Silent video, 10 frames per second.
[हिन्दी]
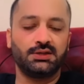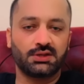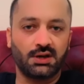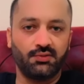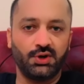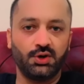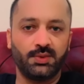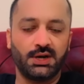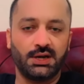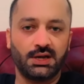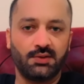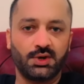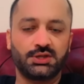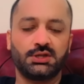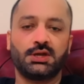इसका वीडियो बनाने का
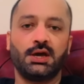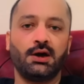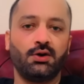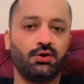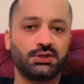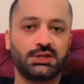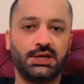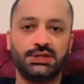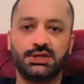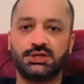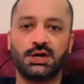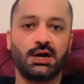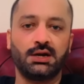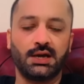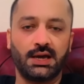मकसद क्या है और तीन से
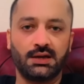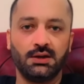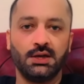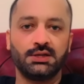चार टैग